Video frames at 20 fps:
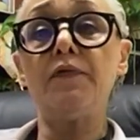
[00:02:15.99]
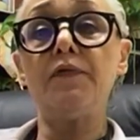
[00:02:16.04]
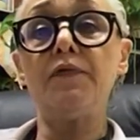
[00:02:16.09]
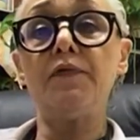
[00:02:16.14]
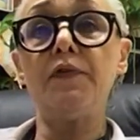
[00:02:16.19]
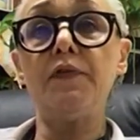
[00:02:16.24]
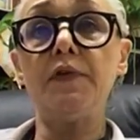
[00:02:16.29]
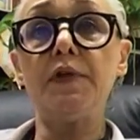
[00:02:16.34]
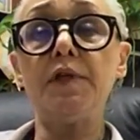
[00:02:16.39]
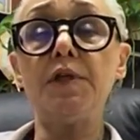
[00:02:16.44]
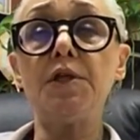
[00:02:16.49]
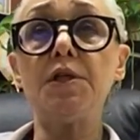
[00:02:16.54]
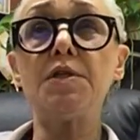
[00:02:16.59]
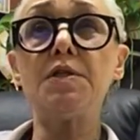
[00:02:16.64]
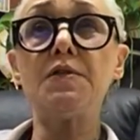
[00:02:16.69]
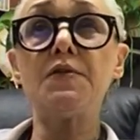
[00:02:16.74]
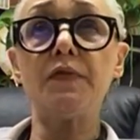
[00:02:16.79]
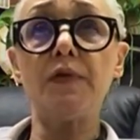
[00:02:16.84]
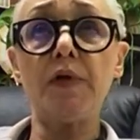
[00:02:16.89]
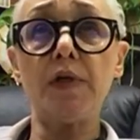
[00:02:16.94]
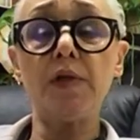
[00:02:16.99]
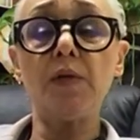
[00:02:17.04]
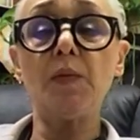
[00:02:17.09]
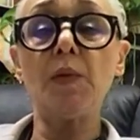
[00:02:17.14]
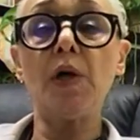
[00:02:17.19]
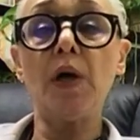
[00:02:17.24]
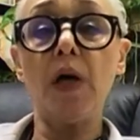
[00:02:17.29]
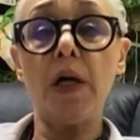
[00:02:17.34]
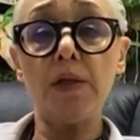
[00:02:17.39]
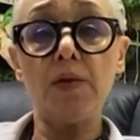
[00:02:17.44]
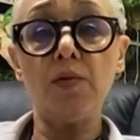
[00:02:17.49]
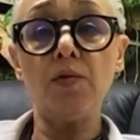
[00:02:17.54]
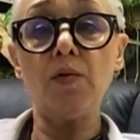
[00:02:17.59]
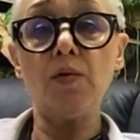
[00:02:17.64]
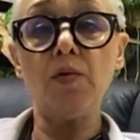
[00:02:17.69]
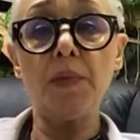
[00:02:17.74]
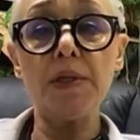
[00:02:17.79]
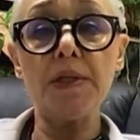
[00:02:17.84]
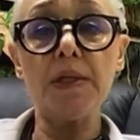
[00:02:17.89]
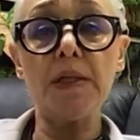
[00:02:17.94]
В 2009
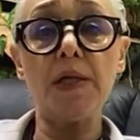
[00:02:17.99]
году мы